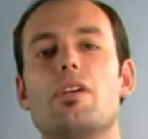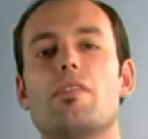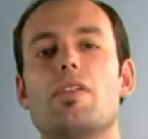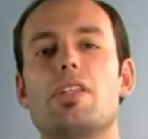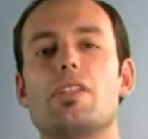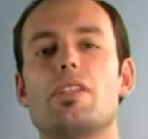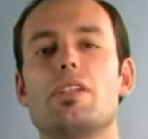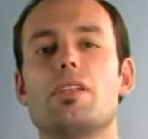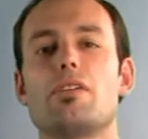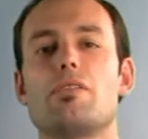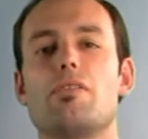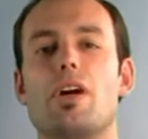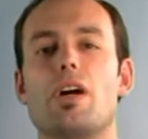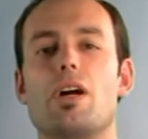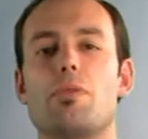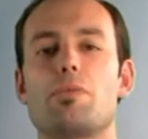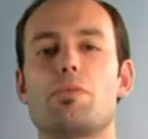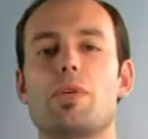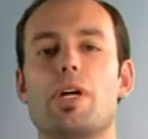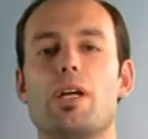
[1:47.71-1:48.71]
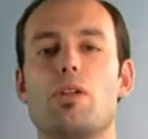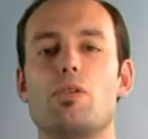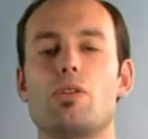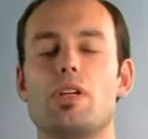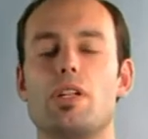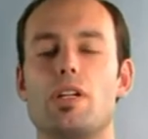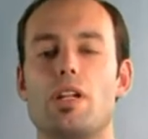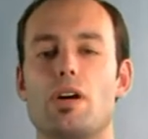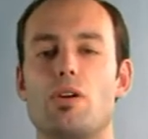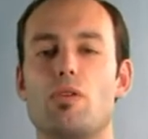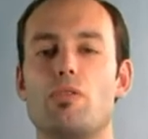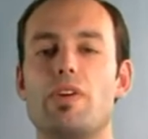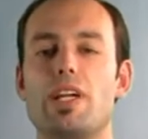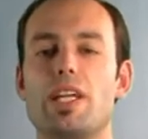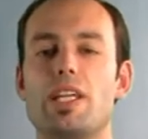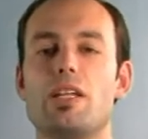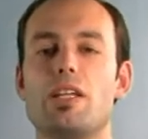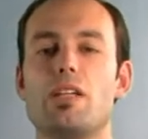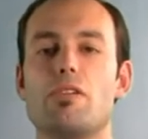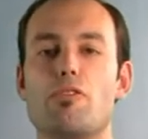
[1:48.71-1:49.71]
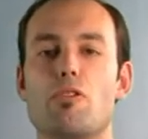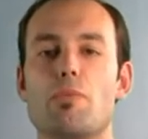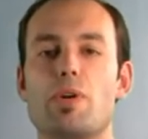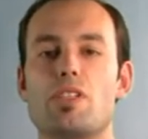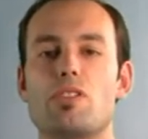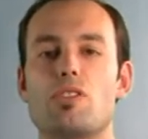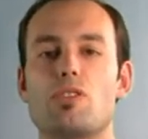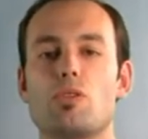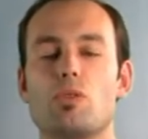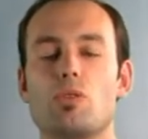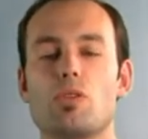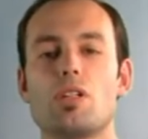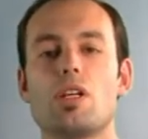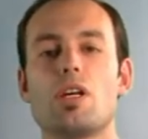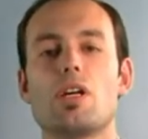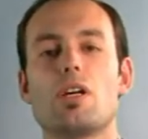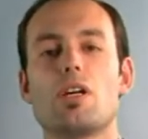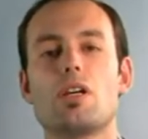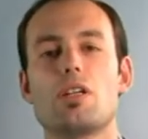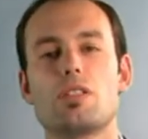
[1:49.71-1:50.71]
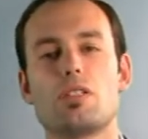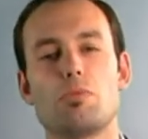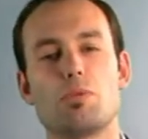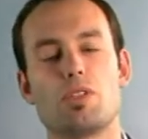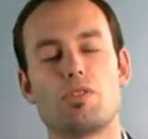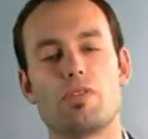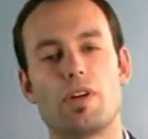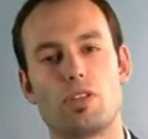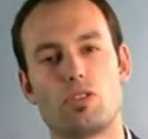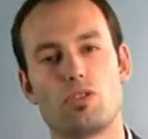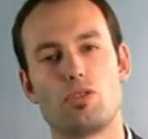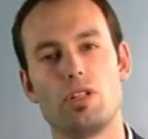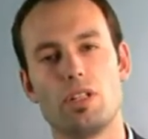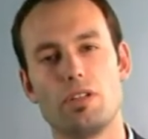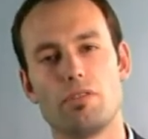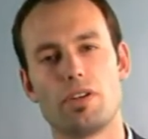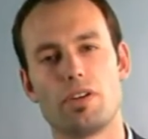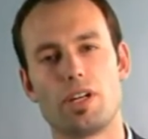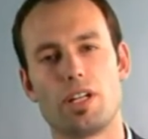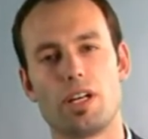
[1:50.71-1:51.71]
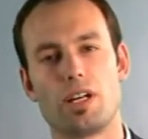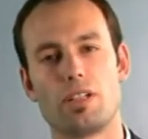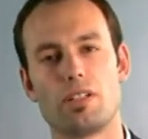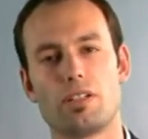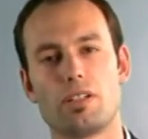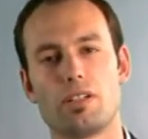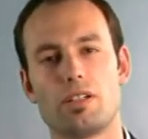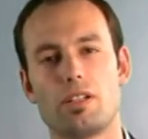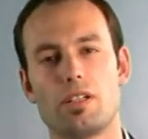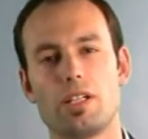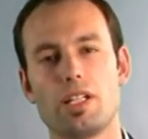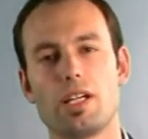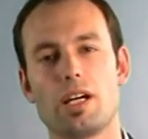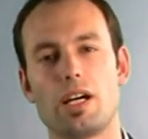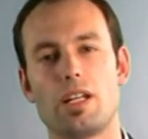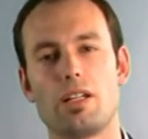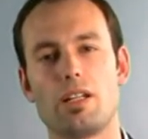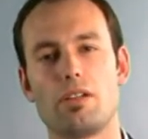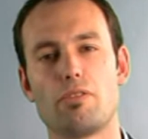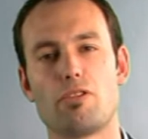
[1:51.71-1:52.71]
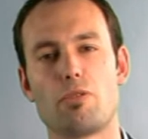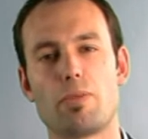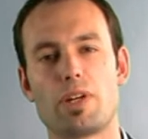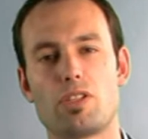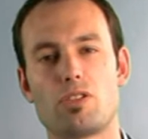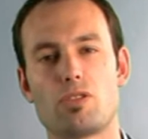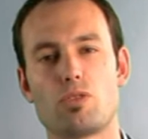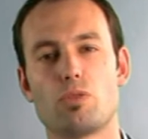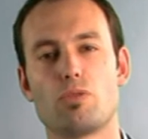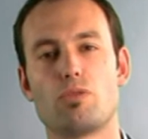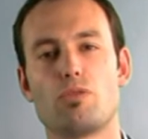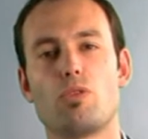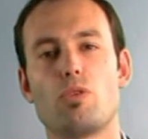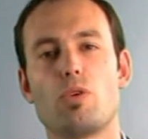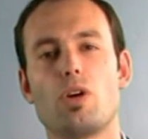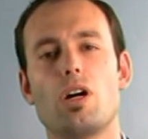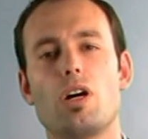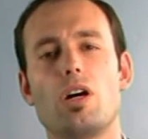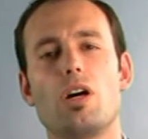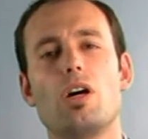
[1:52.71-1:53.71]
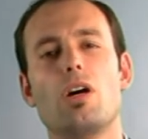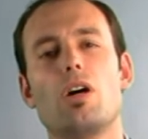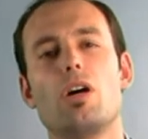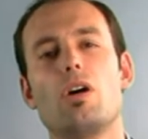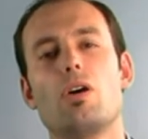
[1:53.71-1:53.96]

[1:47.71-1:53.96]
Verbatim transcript: Weiß jede Fachabteilung genau, welche Informationen sie bis wann zu liefern hat. Liegen alle Informationen vor?